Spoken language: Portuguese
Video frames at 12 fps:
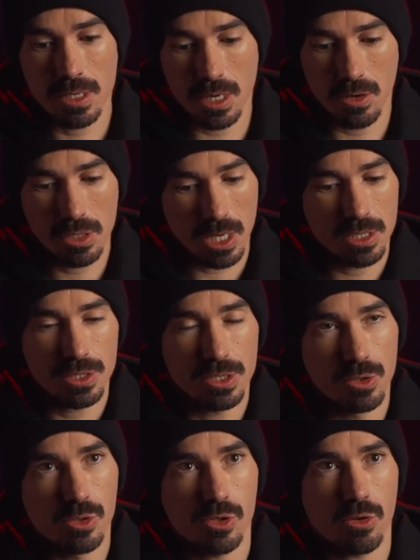Que é, ok,
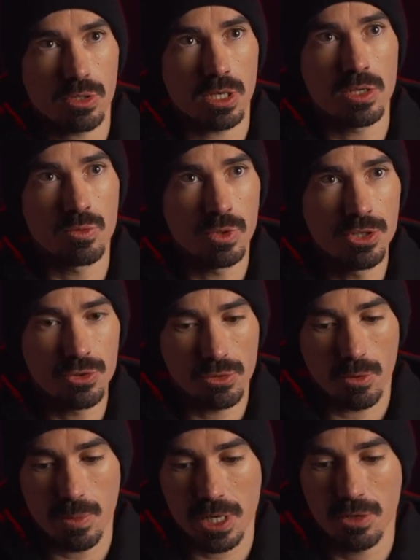se eu só tenho isto,
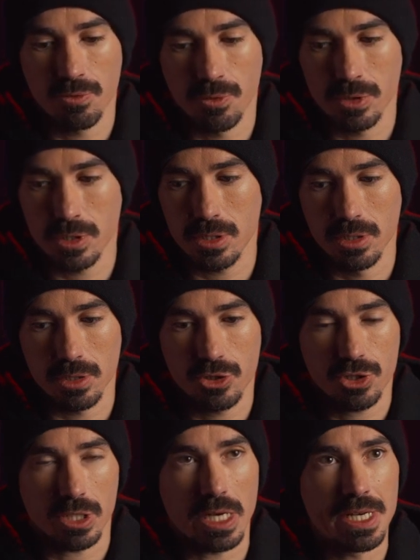como é que eu vou
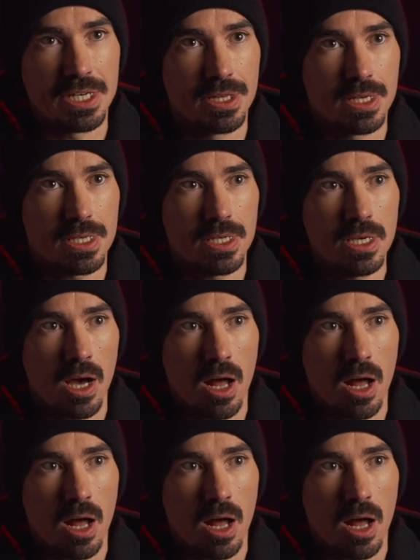extrair daqui